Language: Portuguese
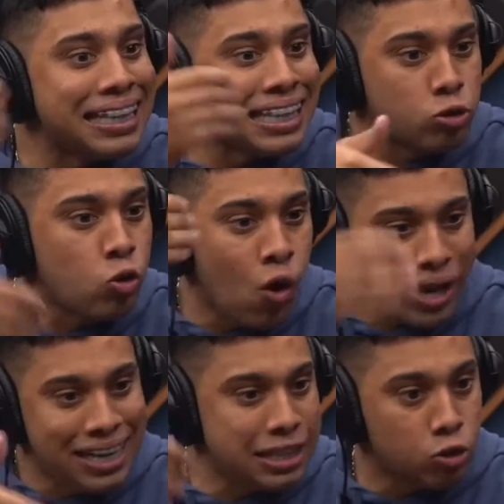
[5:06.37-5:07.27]
ele, tentou,
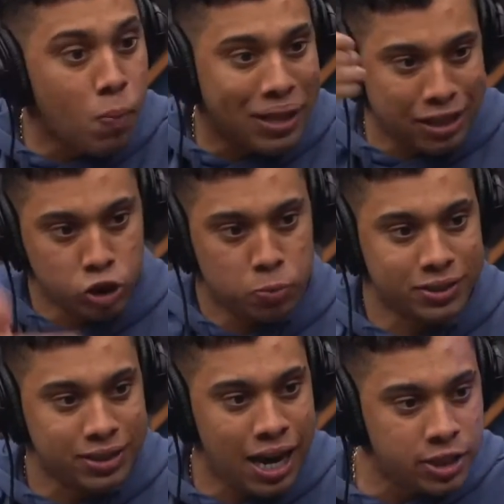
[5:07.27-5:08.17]
ele tentou bater nos
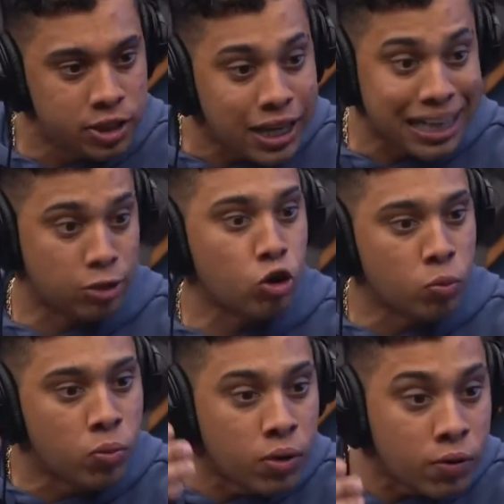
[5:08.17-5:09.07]
policiais. Ele dentro é todo, do
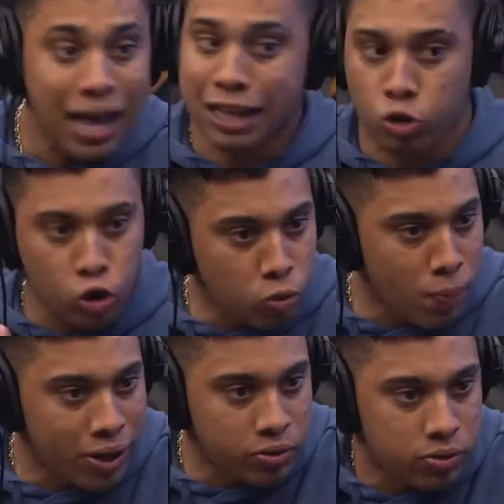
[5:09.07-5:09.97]
carro? A todo
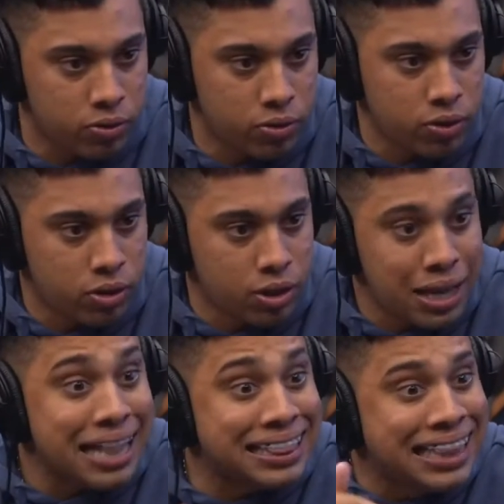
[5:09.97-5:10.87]
momento. Entendi.
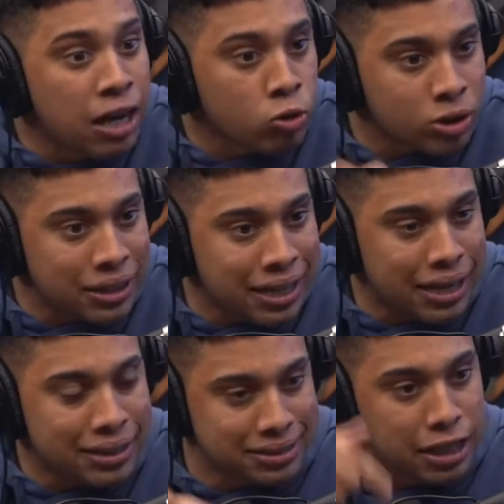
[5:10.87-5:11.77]
Dentro da
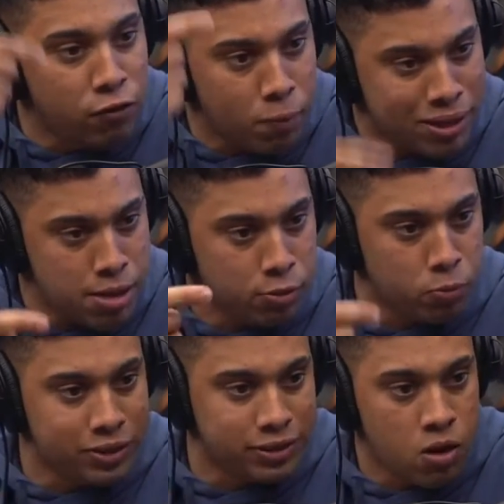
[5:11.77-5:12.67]
delegacia, ele foi pra cima
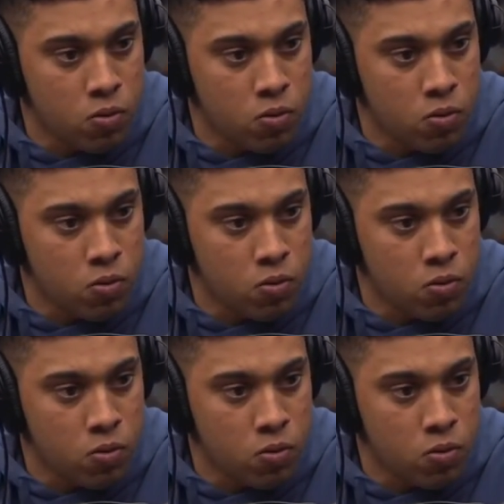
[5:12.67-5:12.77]
do policial.